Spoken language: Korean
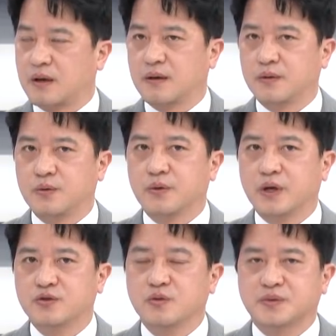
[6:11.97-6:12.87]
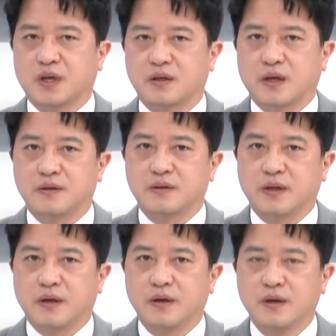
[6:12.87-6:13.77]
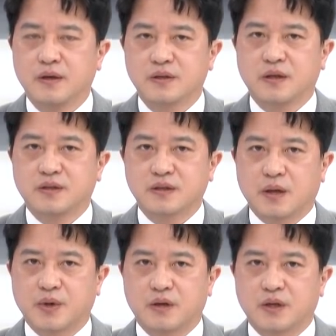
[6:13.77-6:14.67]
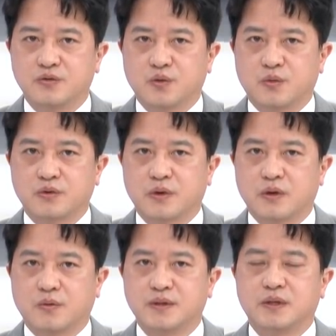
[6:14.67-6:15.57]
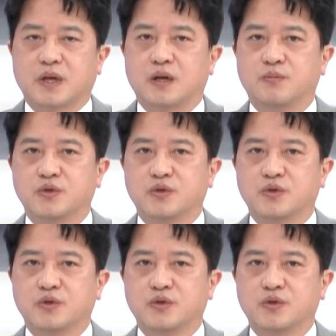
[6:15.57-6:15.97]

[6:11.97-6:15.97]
예. 요게 슈퍼스타가 되겠는데 실적 차별화가 되는 종목들은 완전히 다른 음.